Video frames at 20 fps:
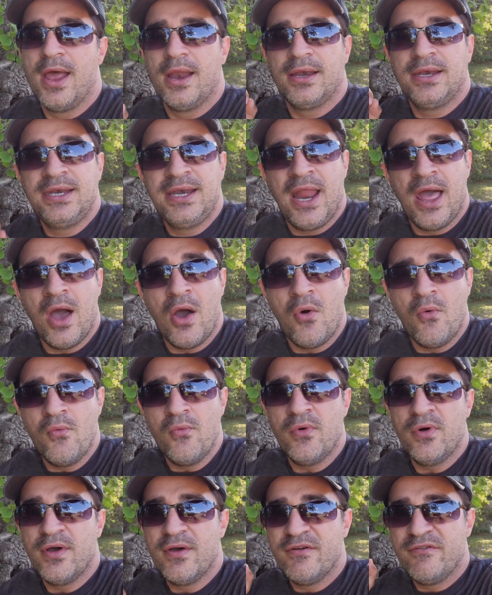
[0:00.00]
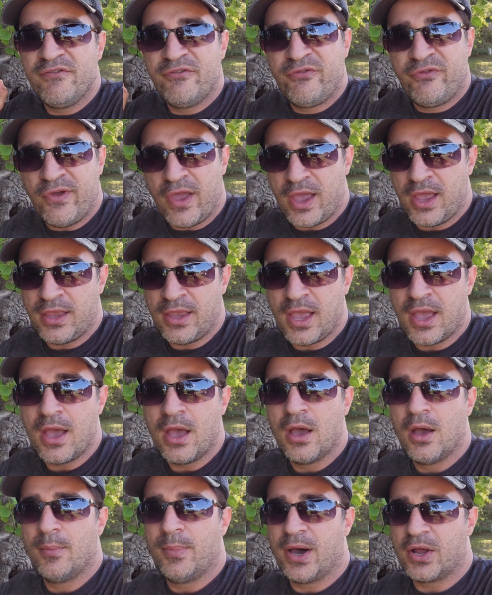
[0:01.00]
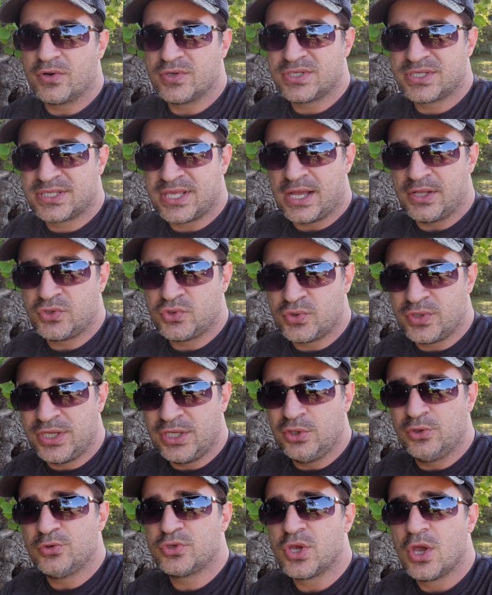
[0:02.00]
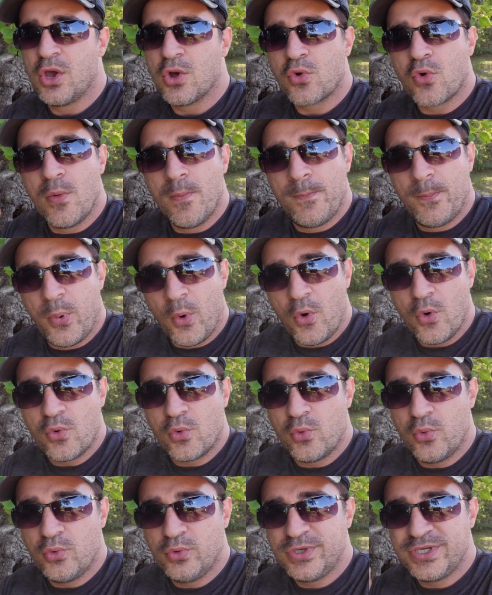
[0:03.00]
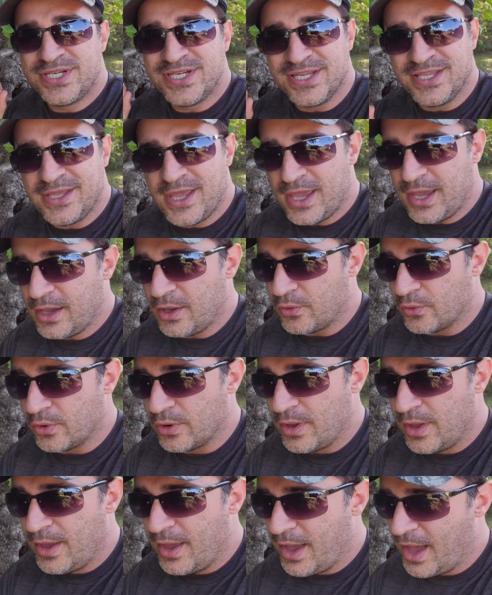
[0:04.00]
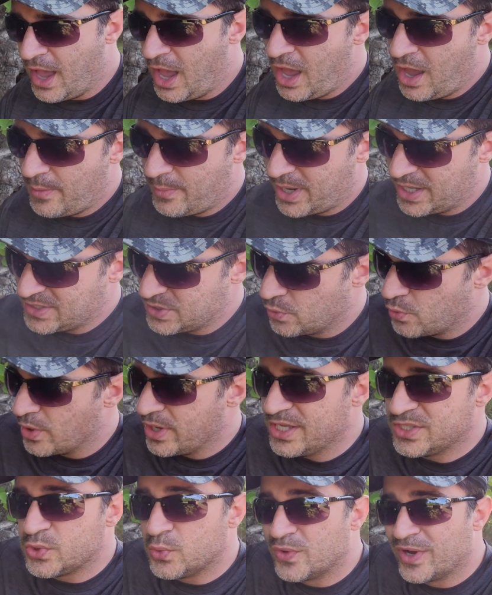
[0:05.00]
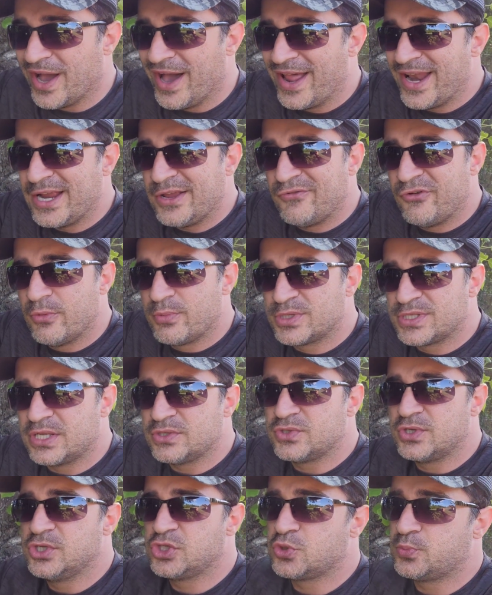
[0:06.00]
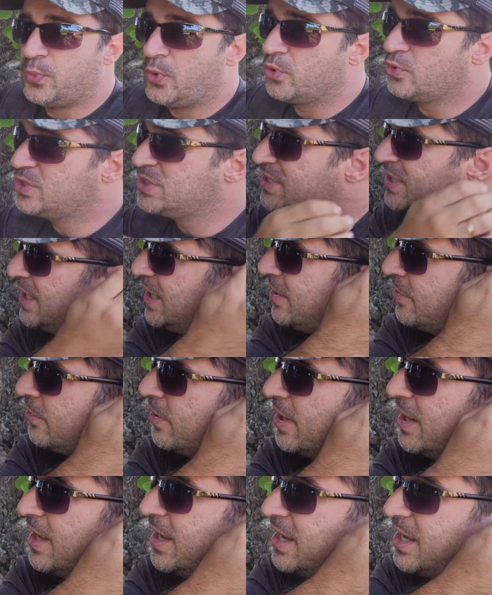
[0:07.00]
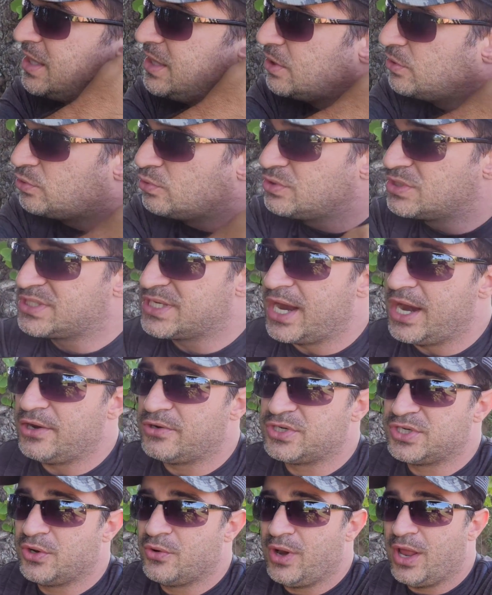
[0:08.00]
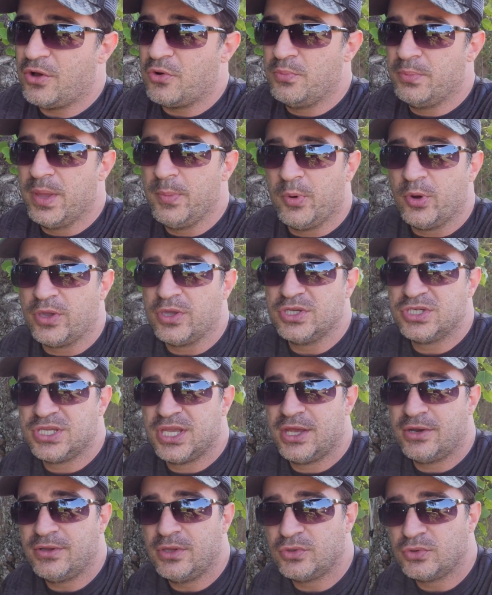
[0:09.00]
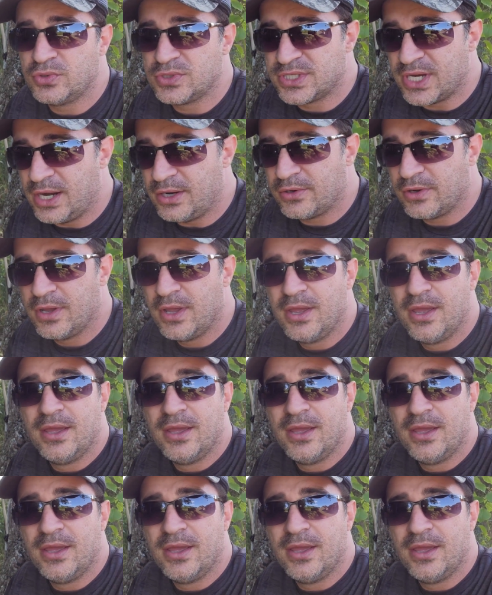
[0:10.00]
Não venha para os Estados Unidos com pouco dinheiro. Ah, mas eu conheço um cara que foi para os Estados Unidos com pouco dinheiro e deu tudo certo. Chegou lá com bem pouquinho dinheiro e deu tudo certo.